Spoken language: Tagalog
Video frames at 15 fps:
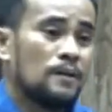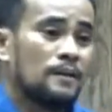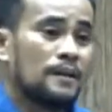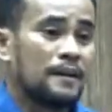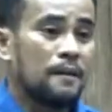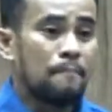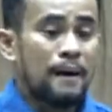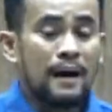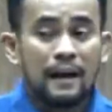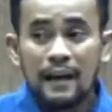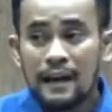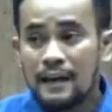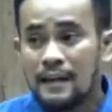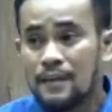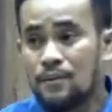ng
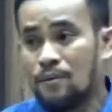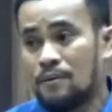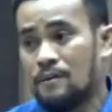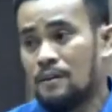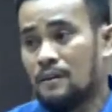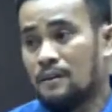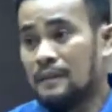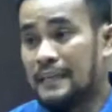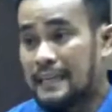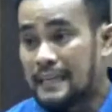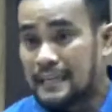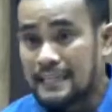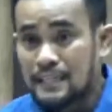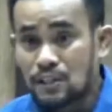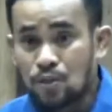Ibanghelyo ni
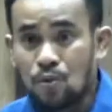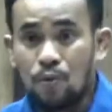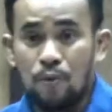Kristo.